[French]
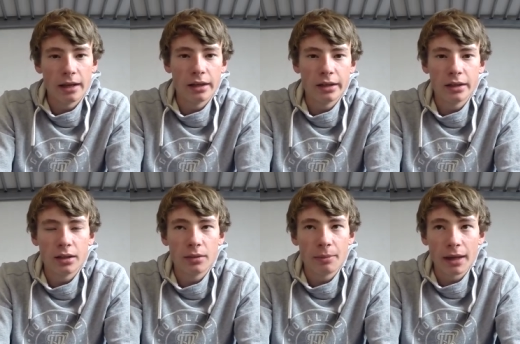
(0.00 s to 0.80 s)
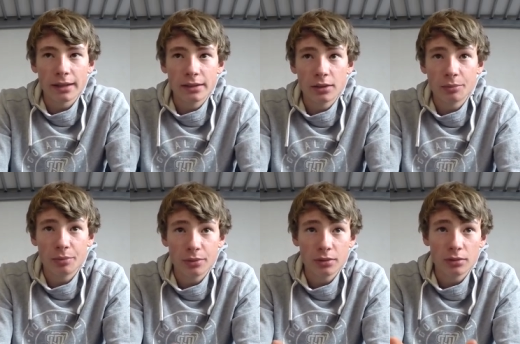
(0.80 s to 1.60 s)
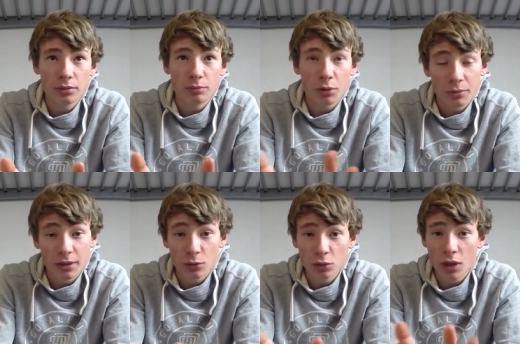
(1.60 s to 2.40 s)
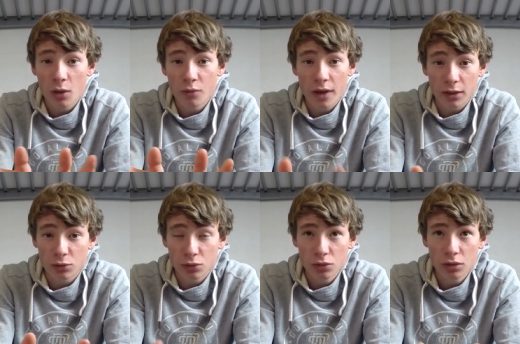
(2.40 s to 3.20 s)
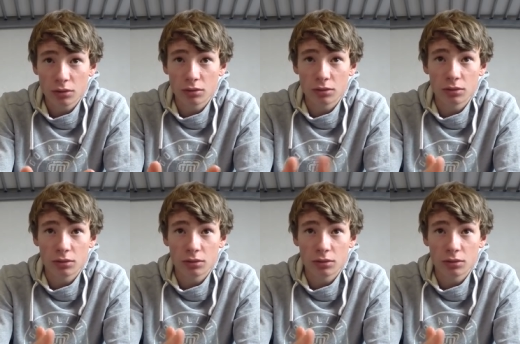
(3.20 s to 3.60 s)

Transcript: Euh, par exemple, premier truc, à l'ouverture,